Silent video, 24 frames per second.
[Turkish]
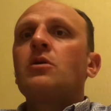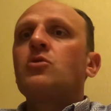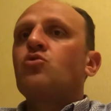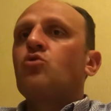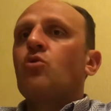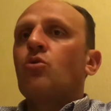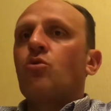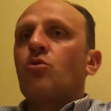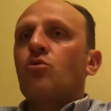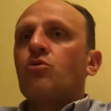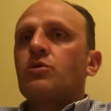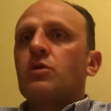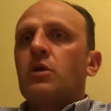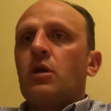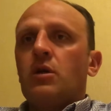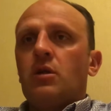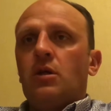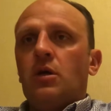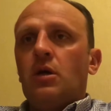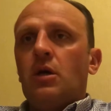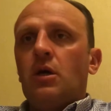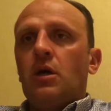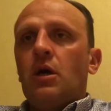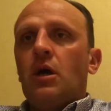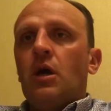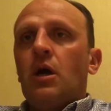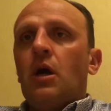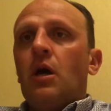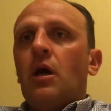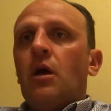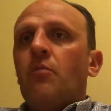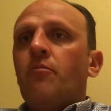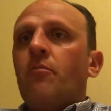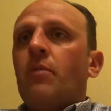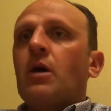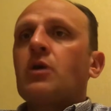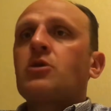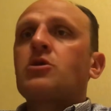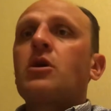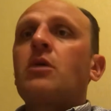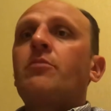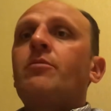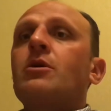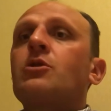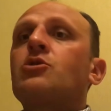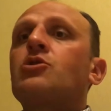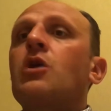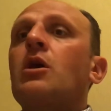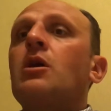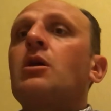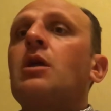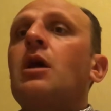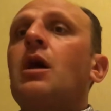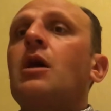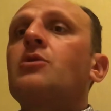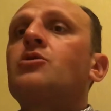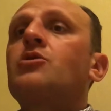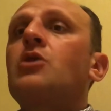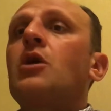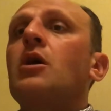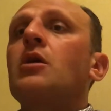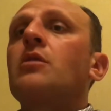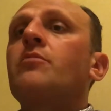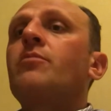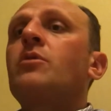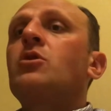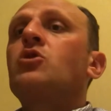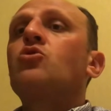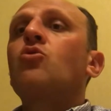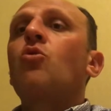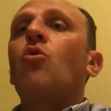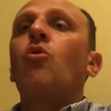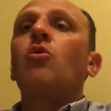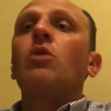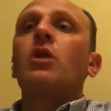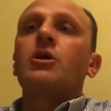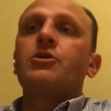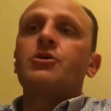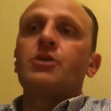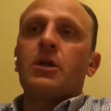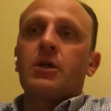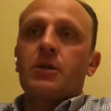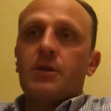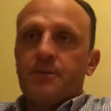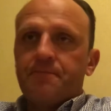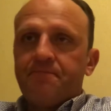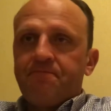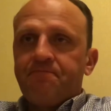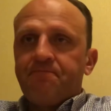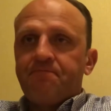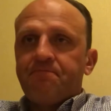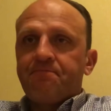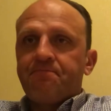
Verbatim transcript: yazıyor olsaydı başka bir şey tercih etmiş olacaktım.